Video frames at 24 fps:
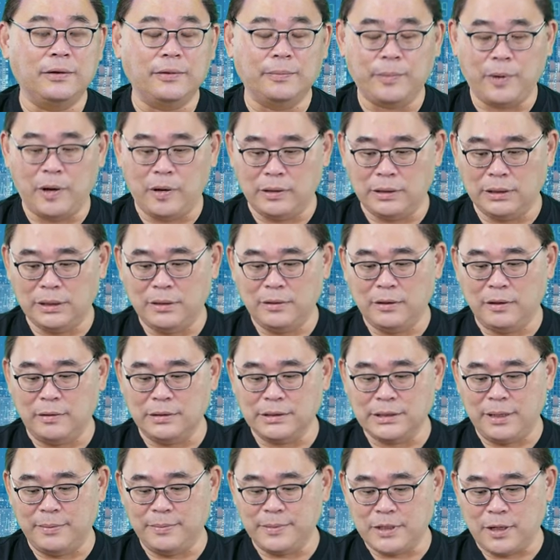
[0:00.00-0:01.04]
เรามองเรื่องของ
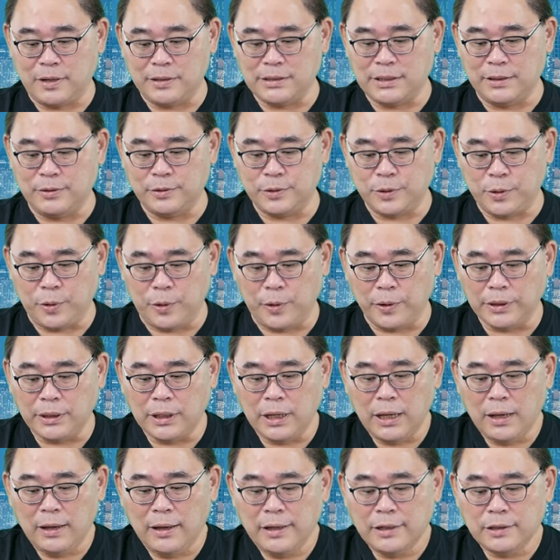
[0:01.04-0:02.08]
same store sales growth
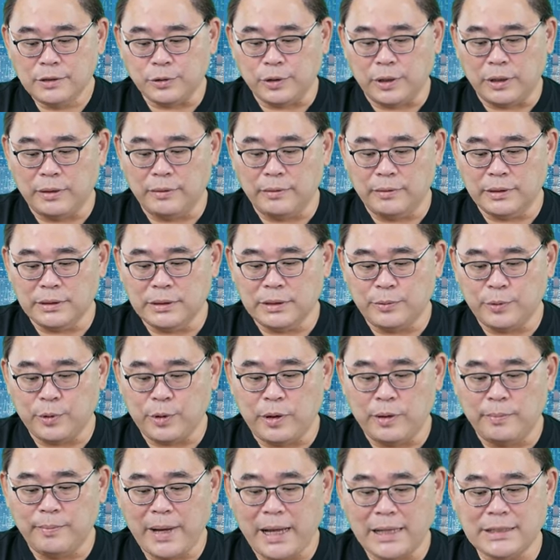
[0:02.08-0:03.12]
ส่วนตัว
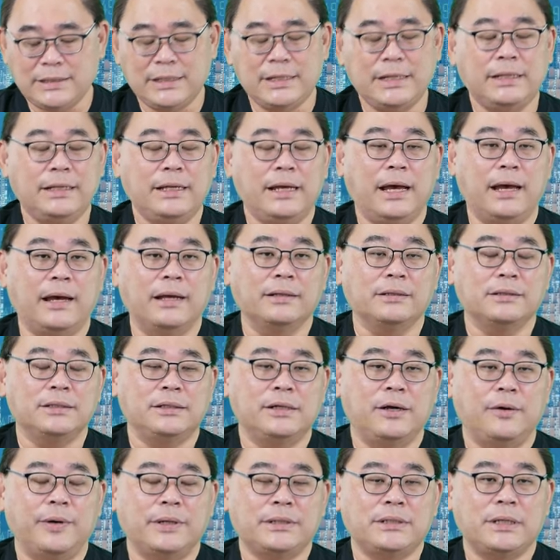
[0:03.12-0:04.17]
margin เนี่ย
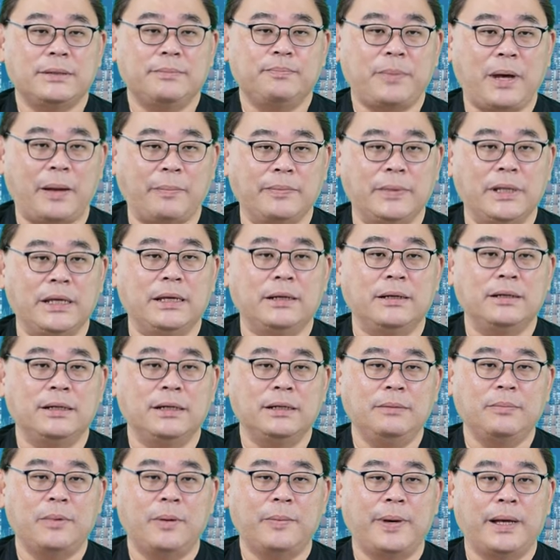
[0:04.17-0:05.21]
เชื่อว่าจะปรับดีขึ้
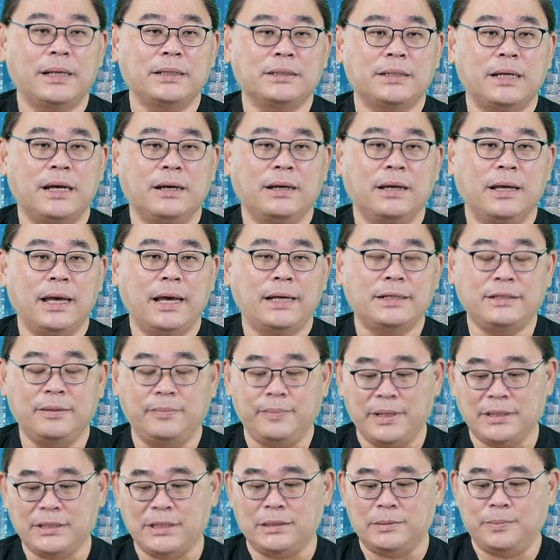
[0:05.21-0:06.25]
นประมาณสัก 50
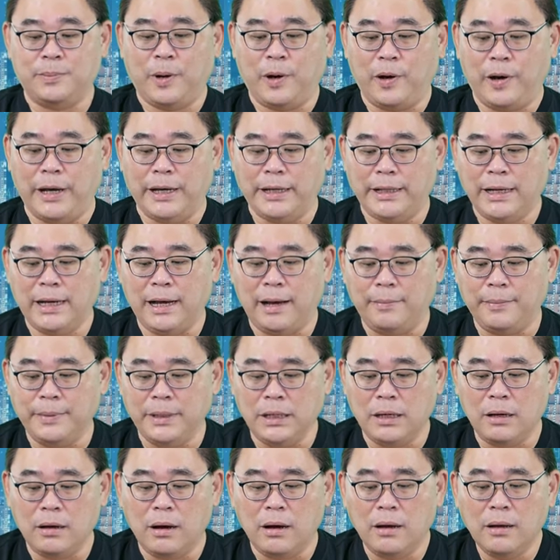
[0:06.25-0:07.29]
basis point นะครับ
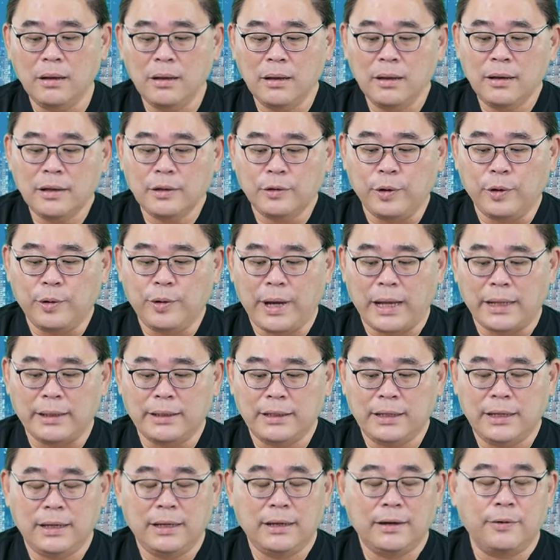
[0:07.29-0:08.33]
นี่ก็ด้วยการ
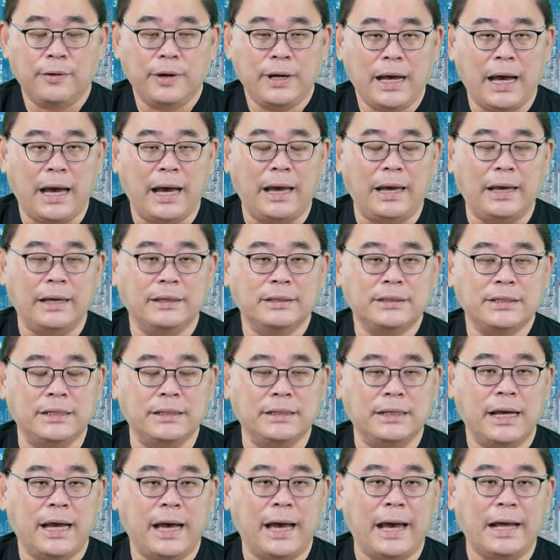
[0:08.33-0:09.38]
ที่เขาขายสิน
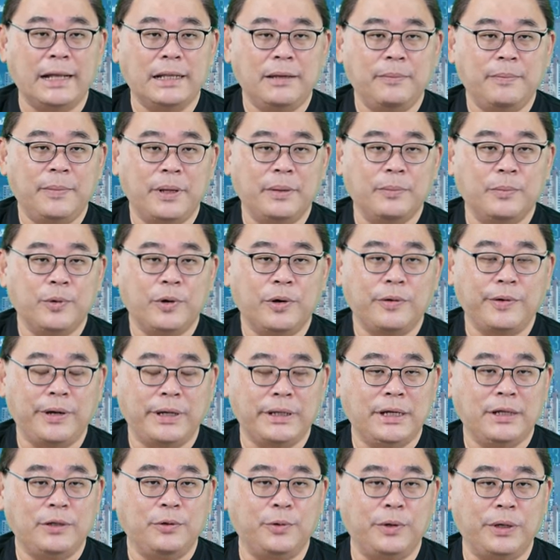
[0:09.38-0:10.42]
ค้าที่เป็นพวก
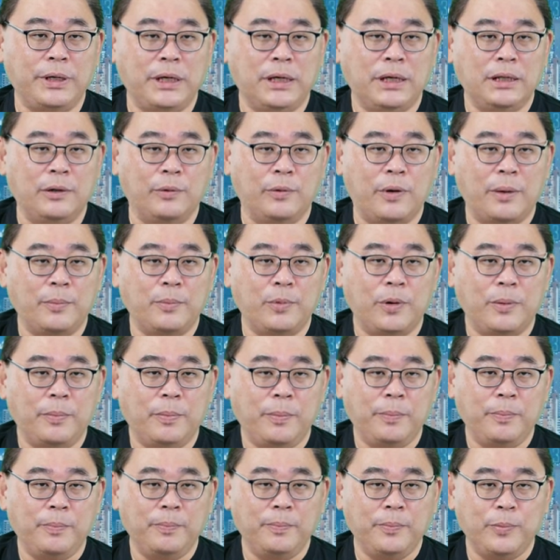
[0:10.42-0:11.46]
ready to eat หรือว่าพวก
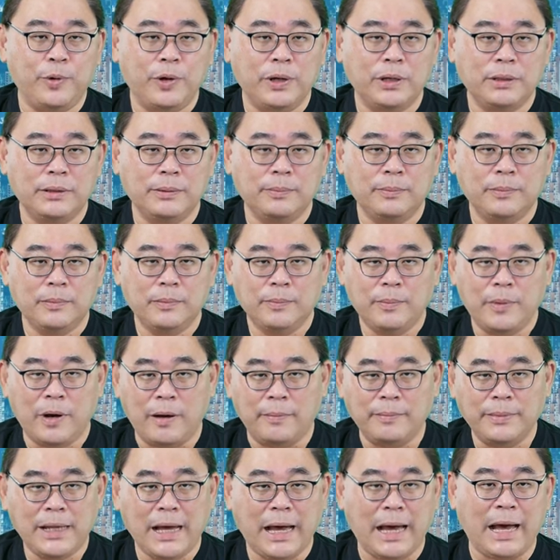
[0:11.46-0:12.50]
พวกพร้อ
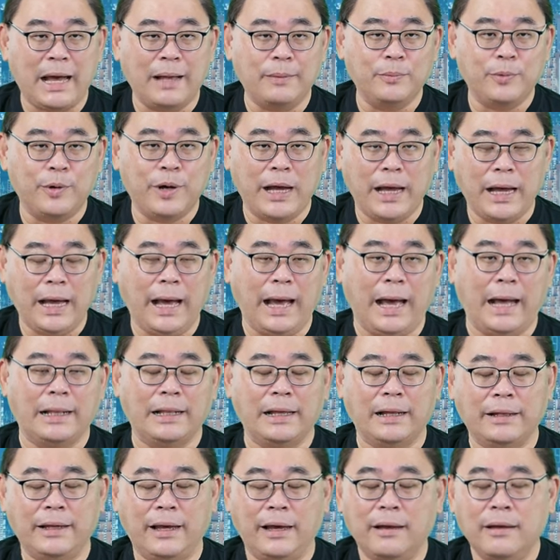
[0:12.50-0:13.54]
มทานพวกอาหาร
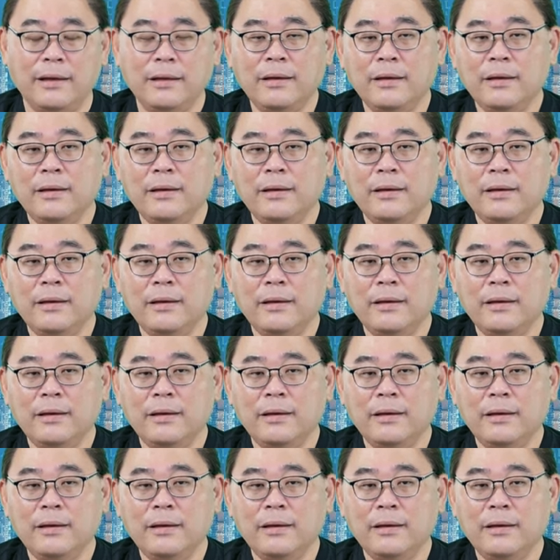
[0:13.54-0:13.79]
แล้วเนี่ย